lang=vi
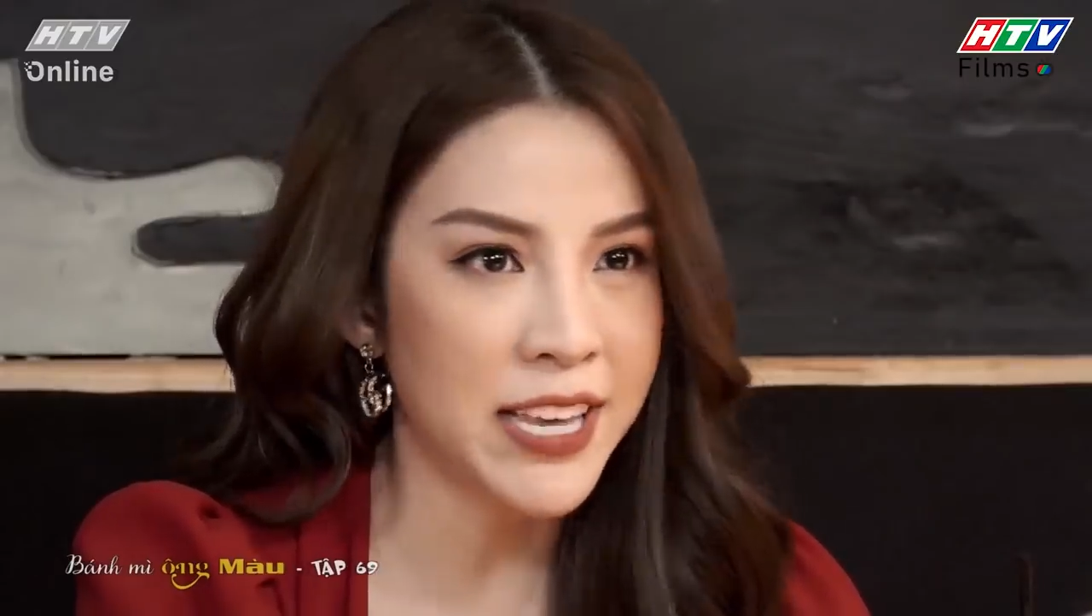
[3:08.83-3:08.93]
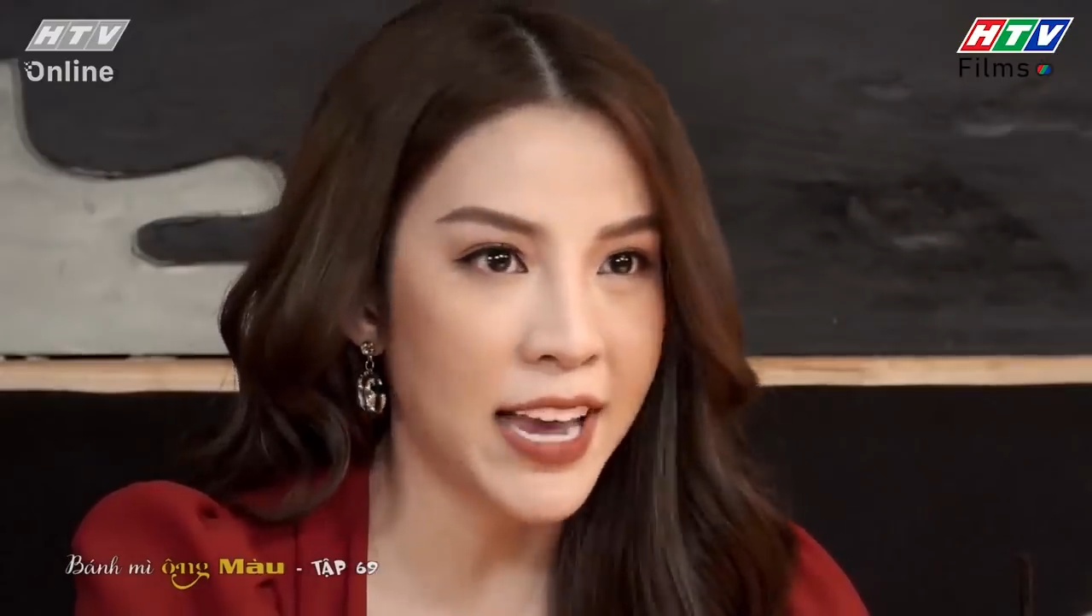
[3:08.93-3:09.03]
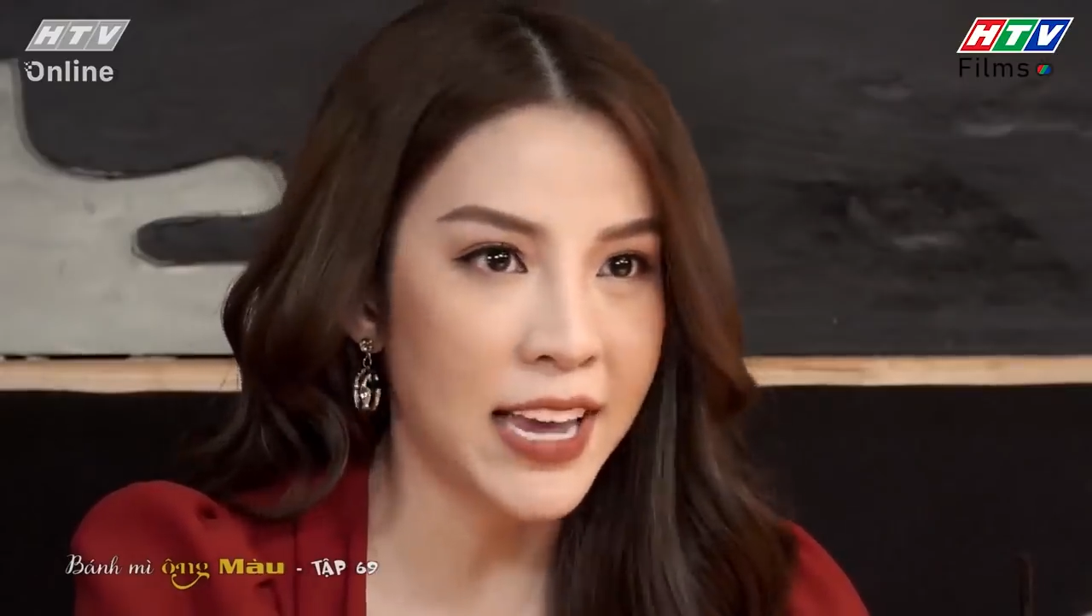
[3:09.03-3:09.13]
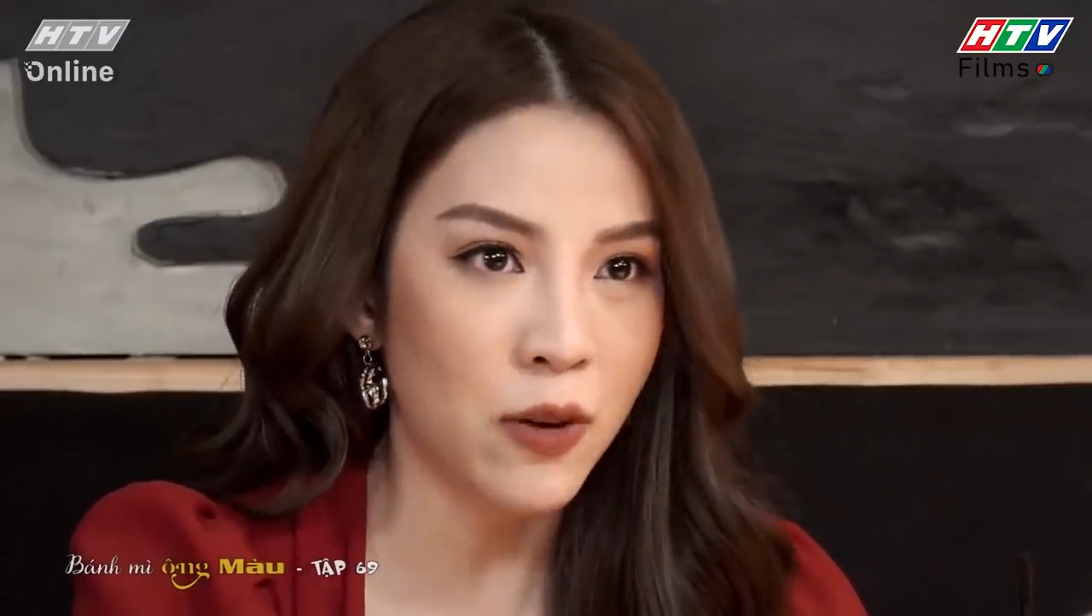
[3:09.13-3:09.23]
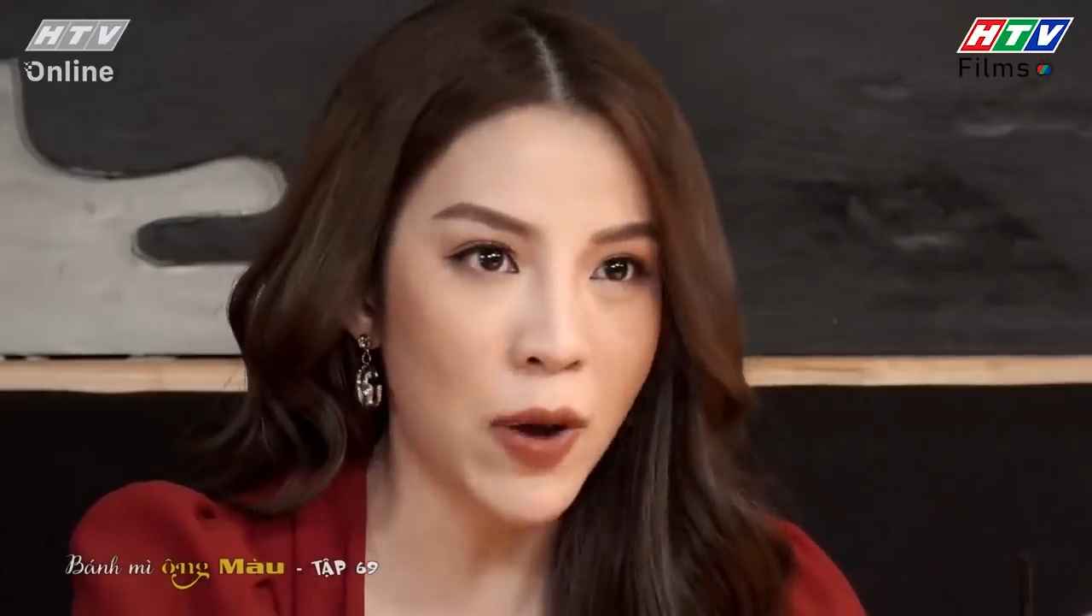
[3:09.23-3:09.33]

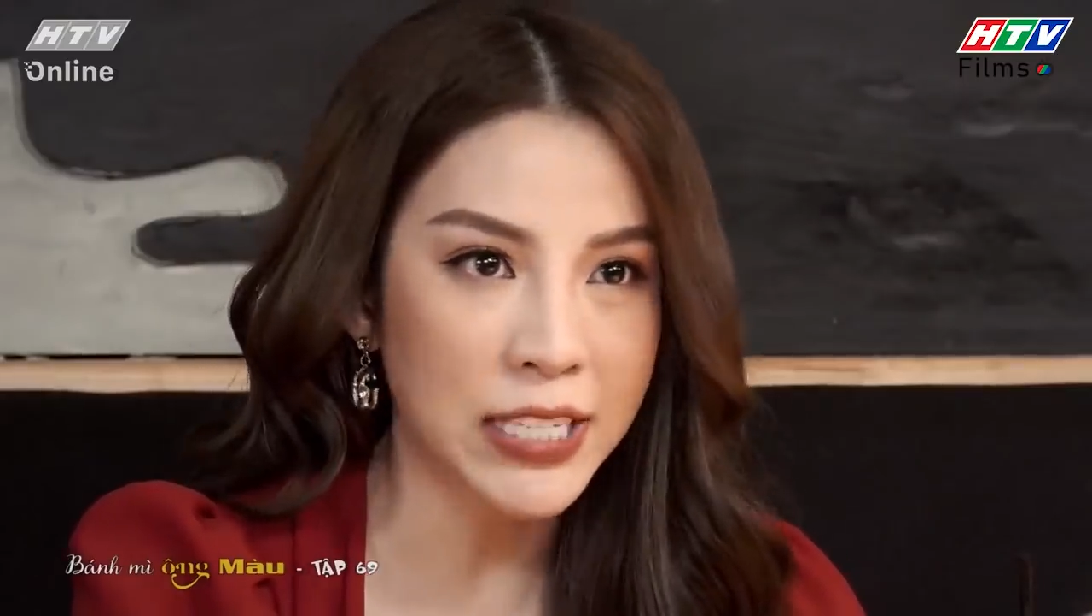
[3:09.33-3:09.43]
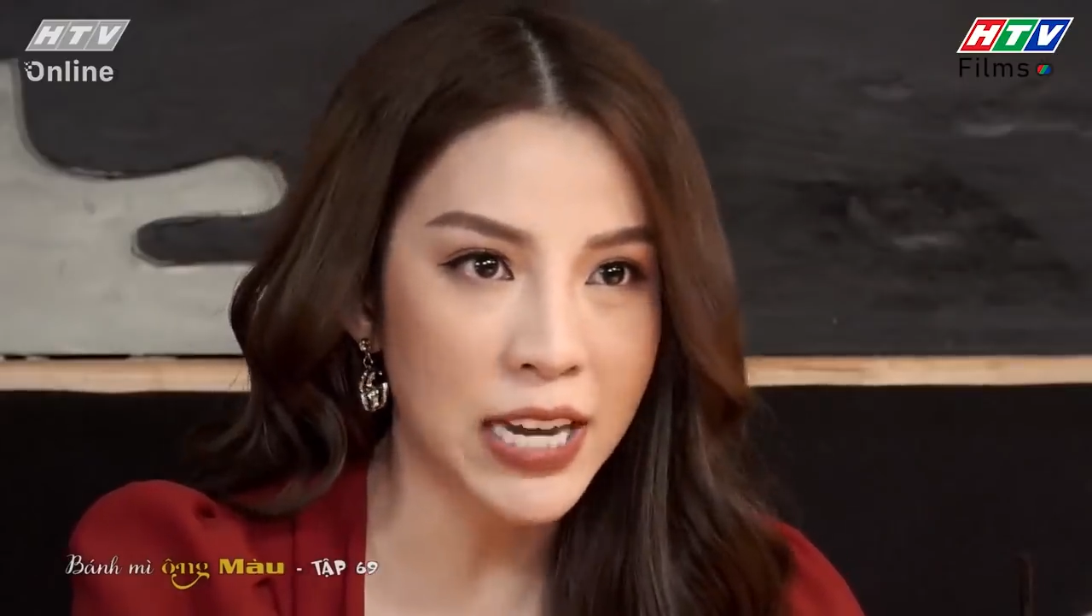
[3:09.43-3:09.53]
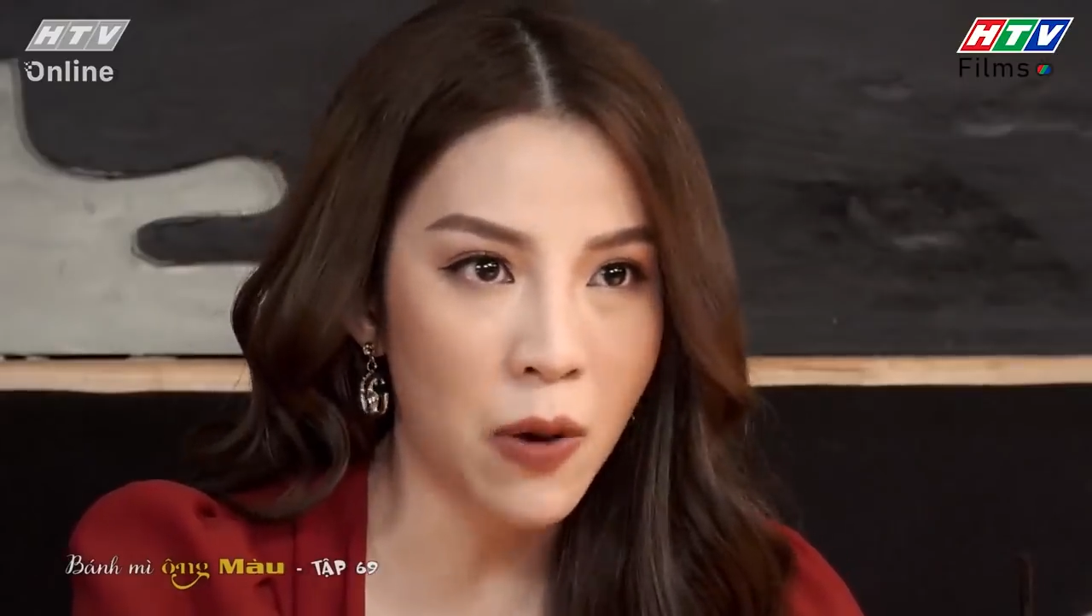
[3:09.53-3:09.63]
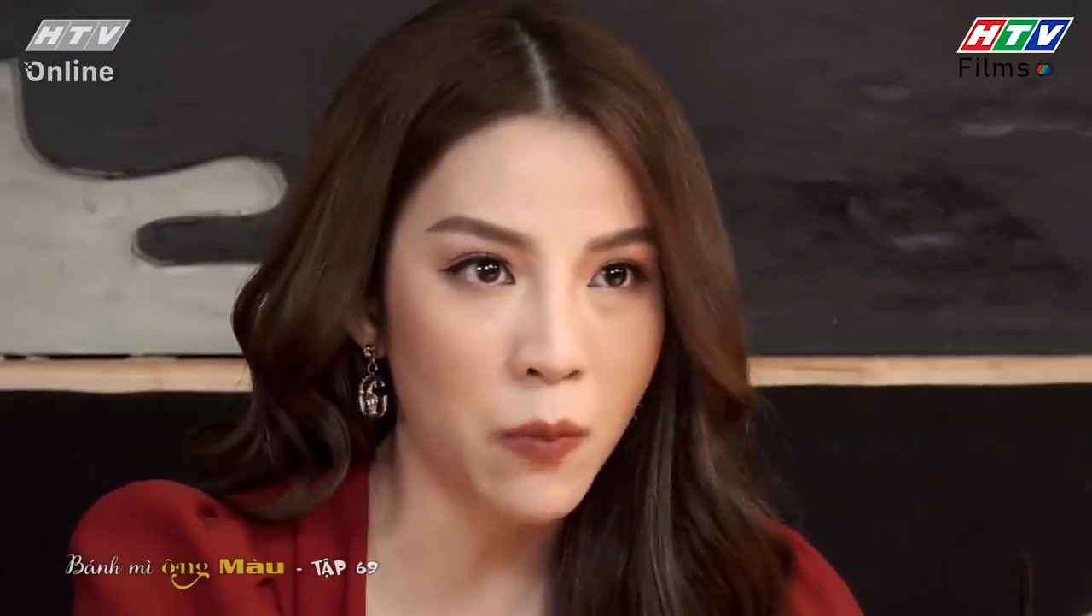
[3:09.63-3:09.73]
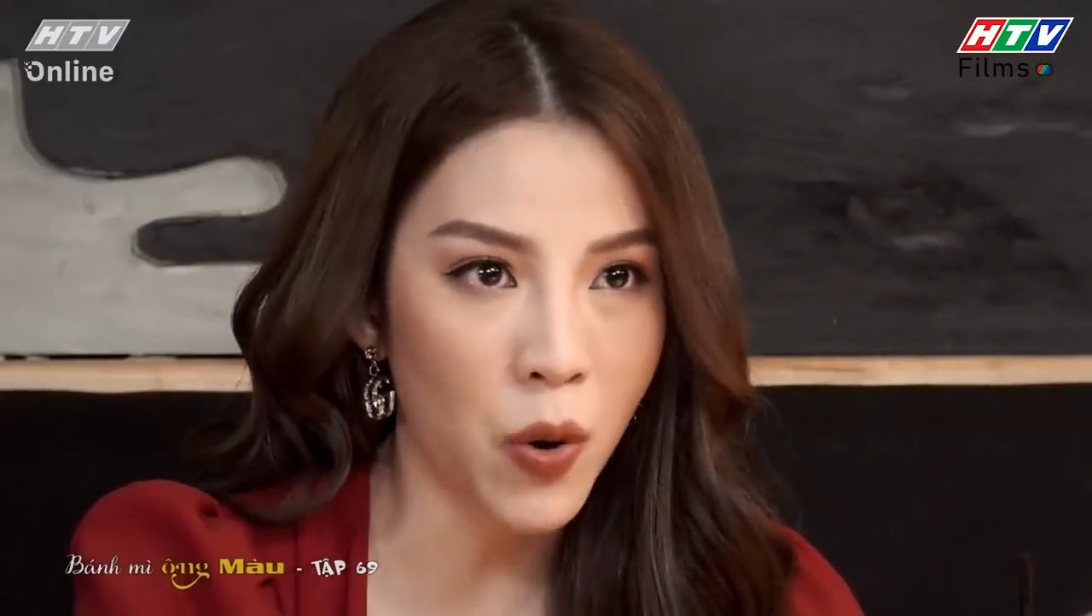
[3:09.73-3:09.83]
vậy anh Quang
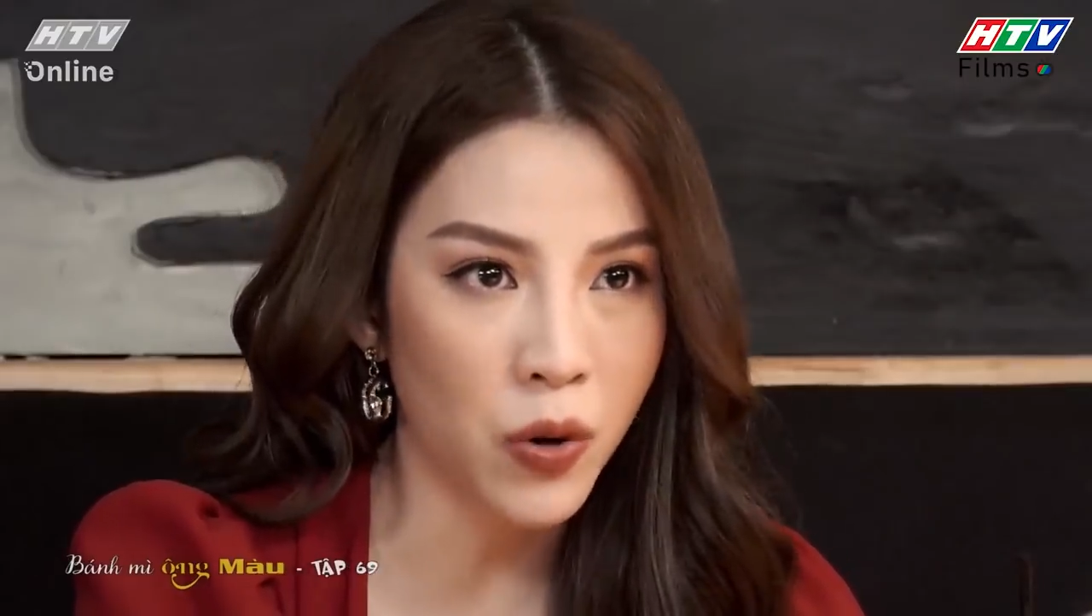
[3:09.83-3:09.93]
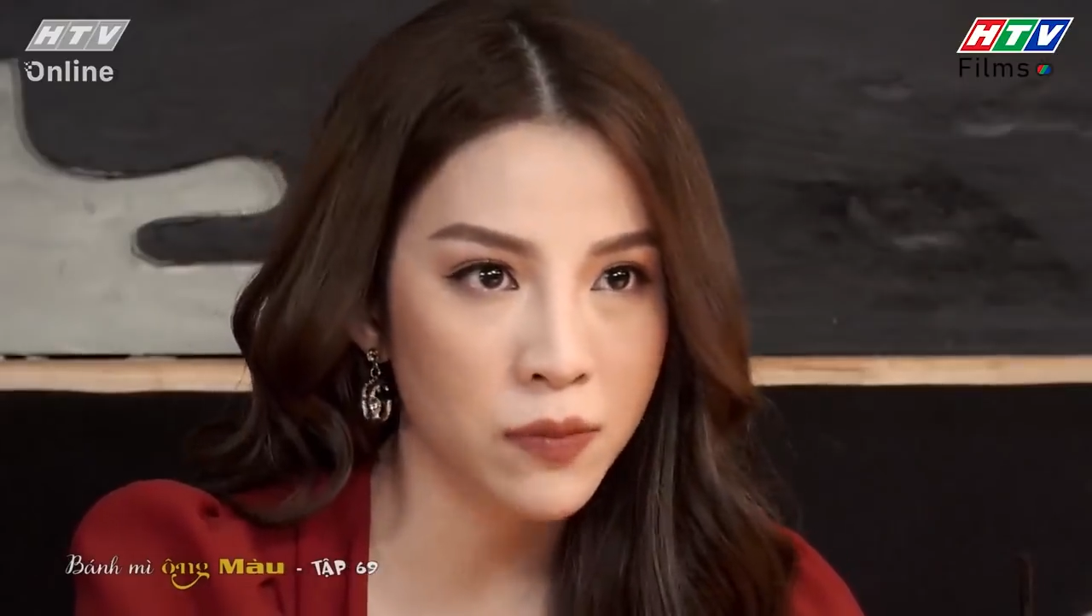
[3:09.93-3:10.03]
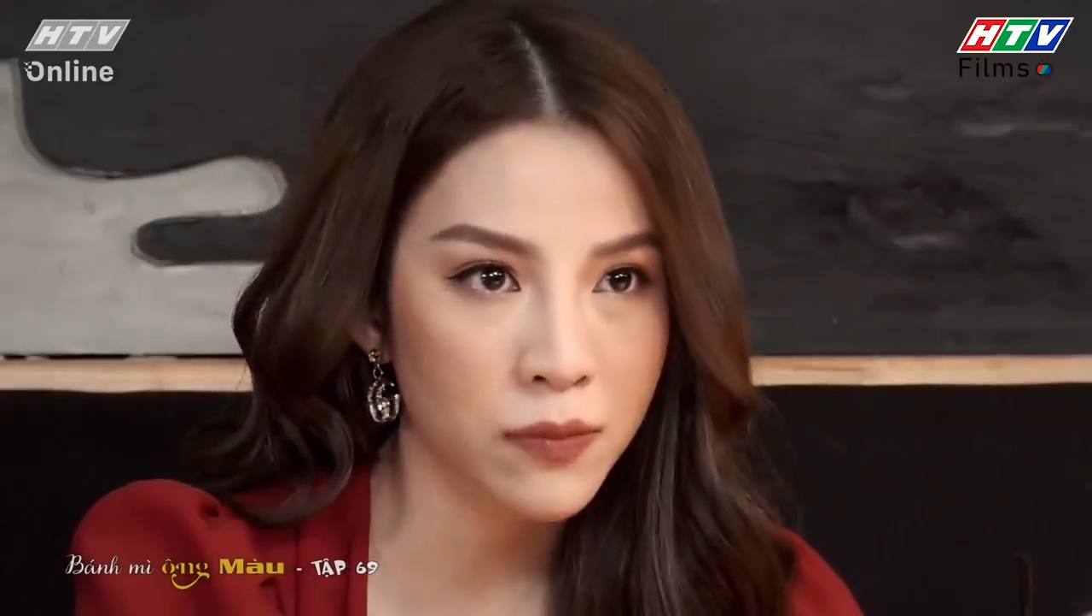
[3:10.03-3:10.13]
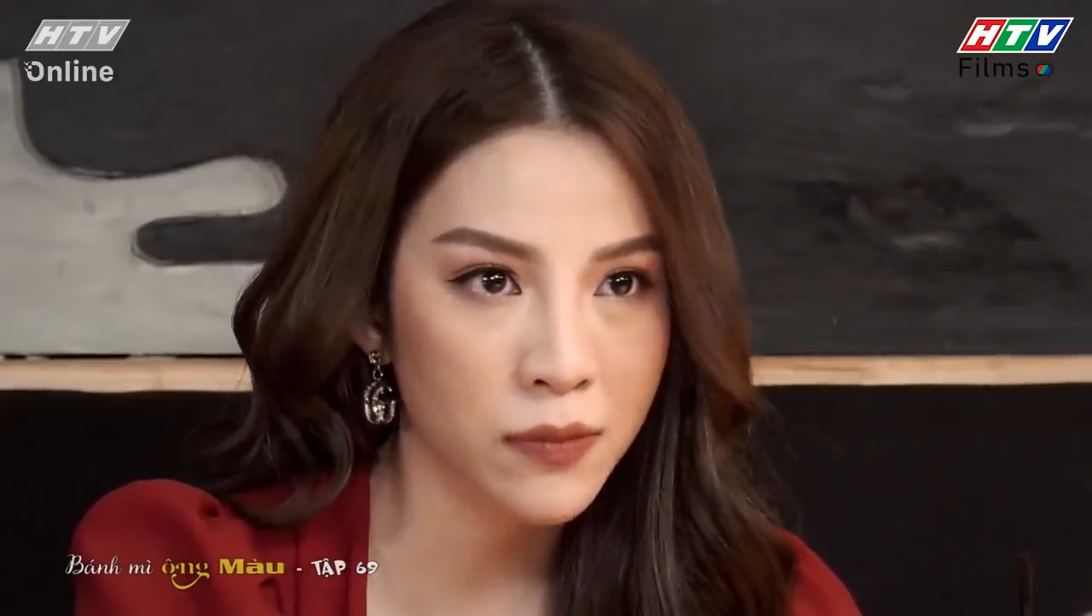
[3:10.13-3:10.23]
sẽ không buồn